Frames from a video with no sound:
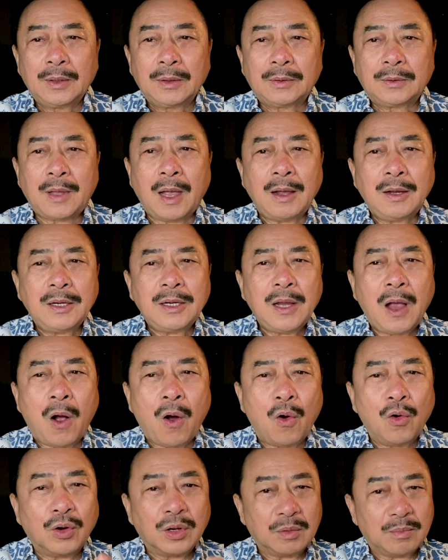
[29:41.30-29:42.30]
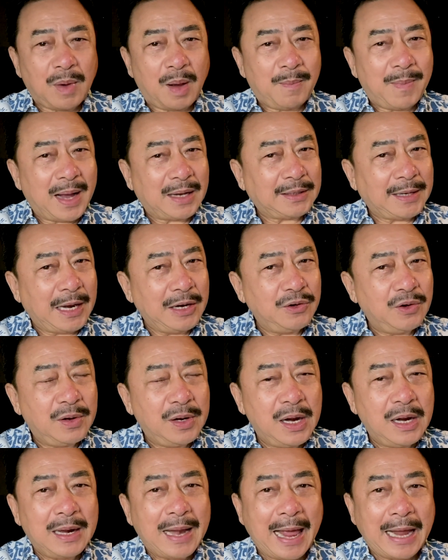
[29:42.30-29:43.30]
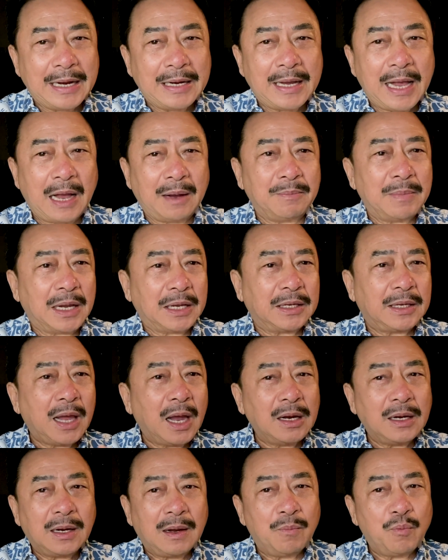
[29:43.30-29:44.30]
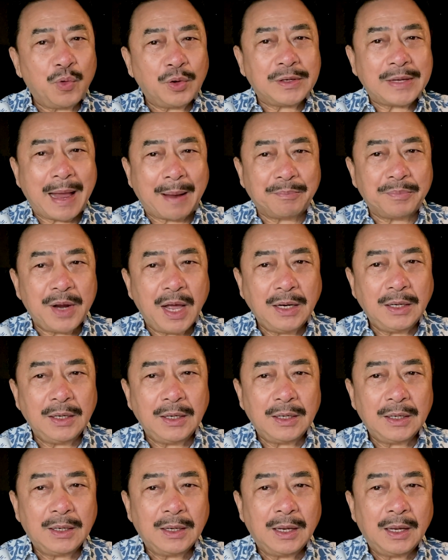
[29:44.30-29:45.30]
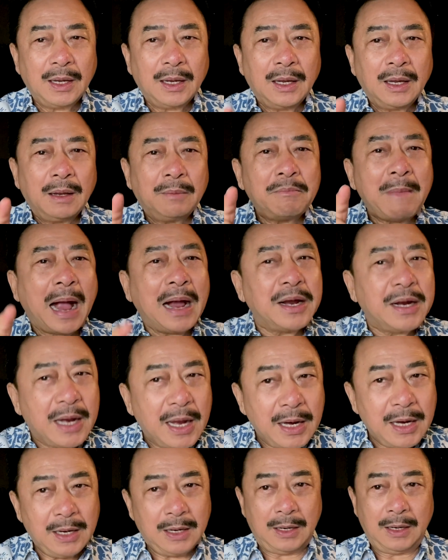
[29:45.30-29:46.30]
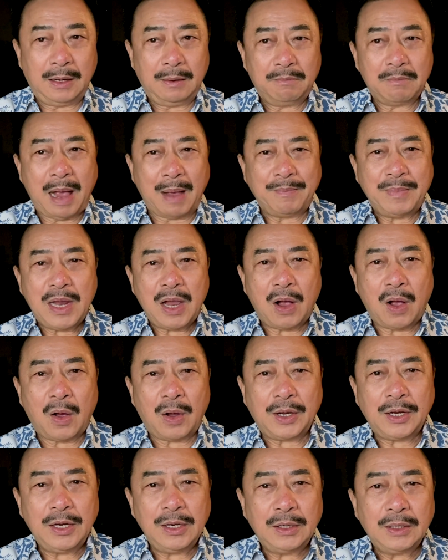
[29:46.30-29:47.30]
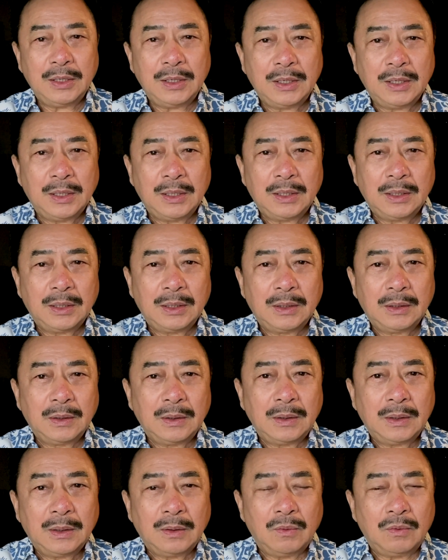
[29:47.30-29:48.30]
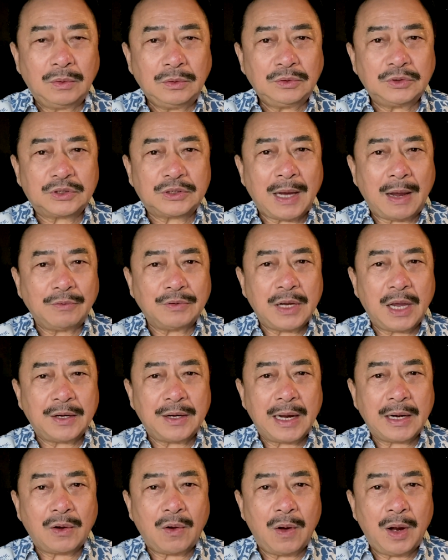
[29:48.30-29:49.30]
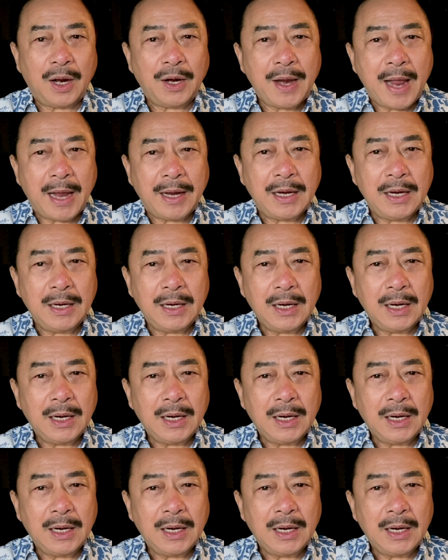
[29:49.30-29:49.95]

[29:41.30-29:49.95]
Tới hồi mà bà thấy nó đi lại gần mà chân không có chạm đất. Bà nghi, bà mới hỏi. Ủa sao giờ này con ở đây?